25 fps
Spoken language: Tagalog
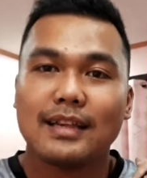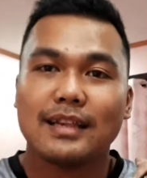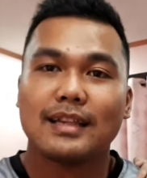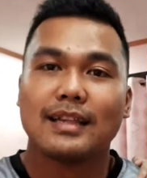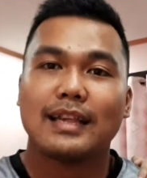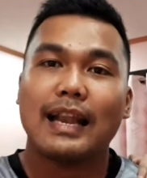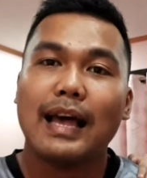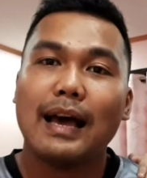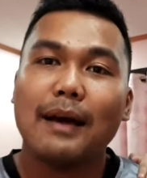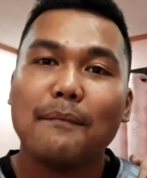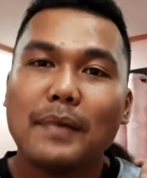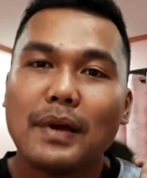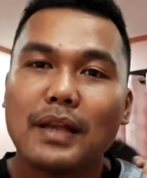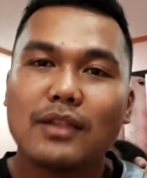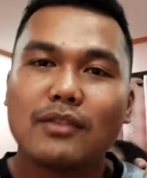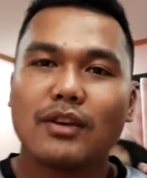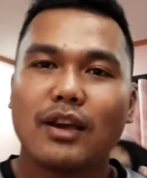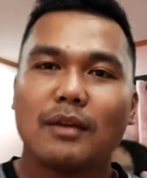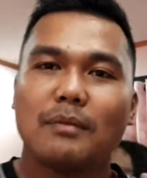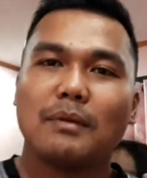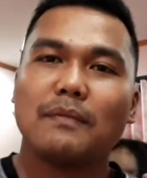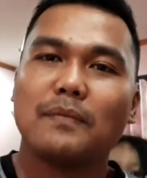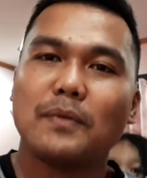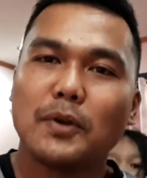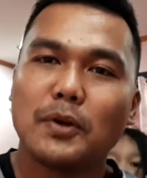Salamat jud
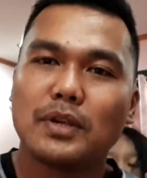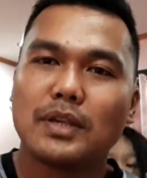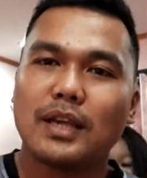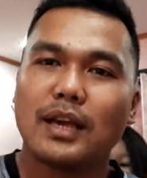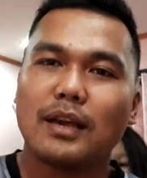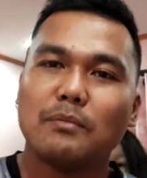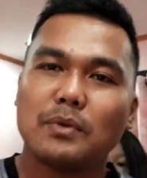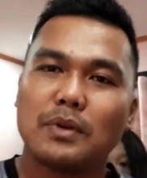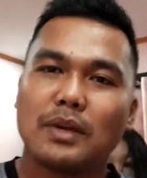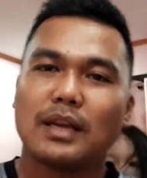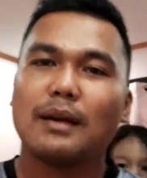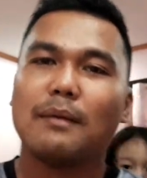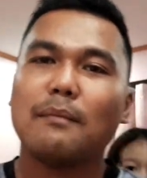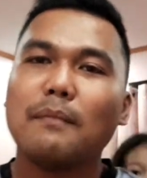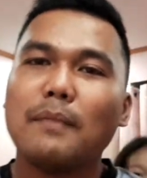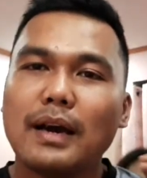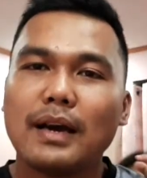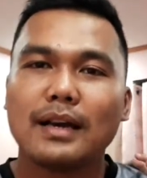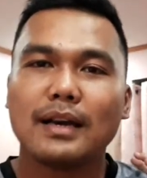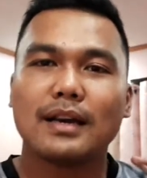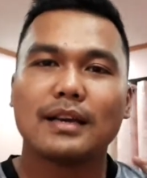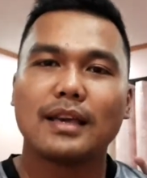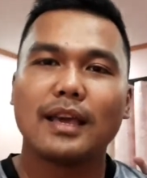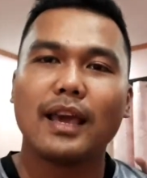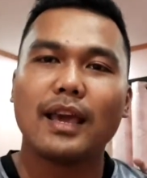kay Ma'am Flor sa imong gigama
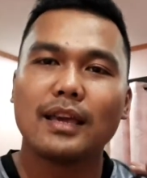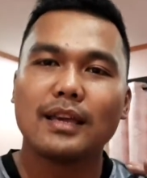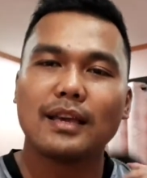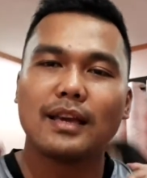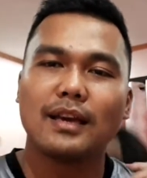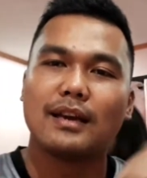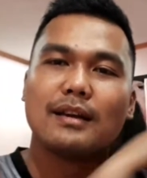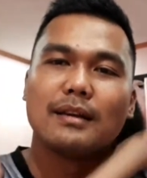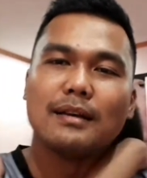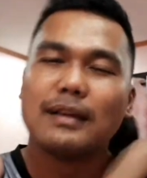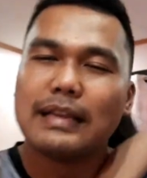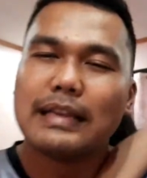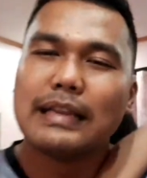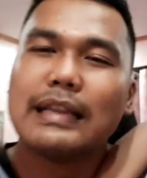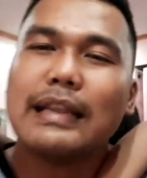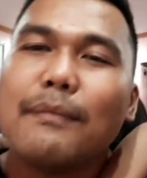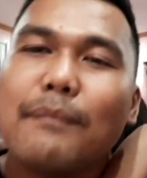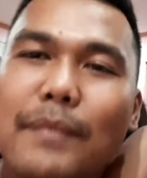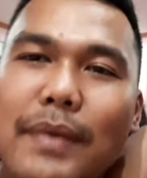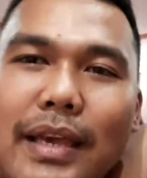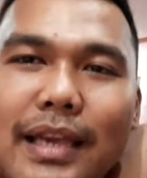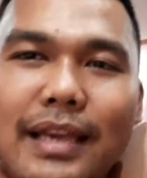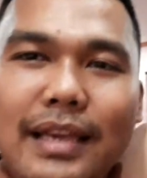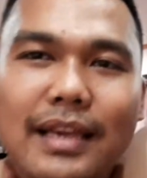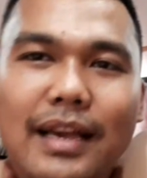nga cake nga
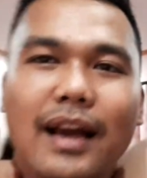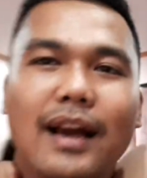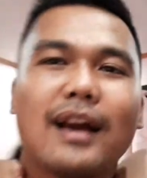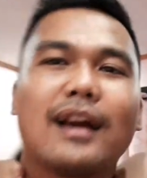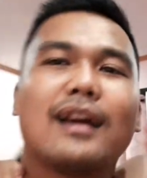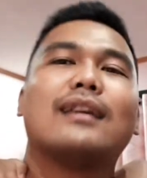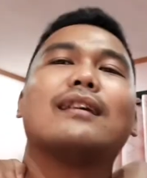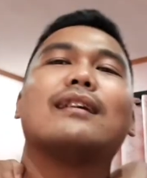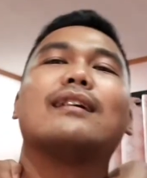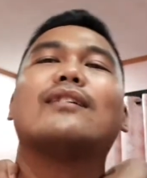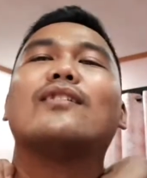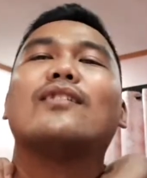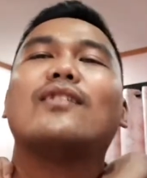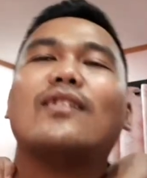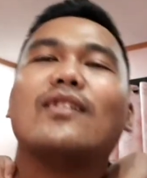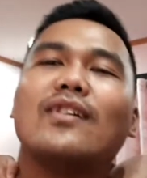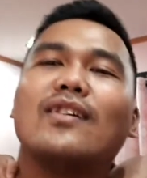lami kaayo.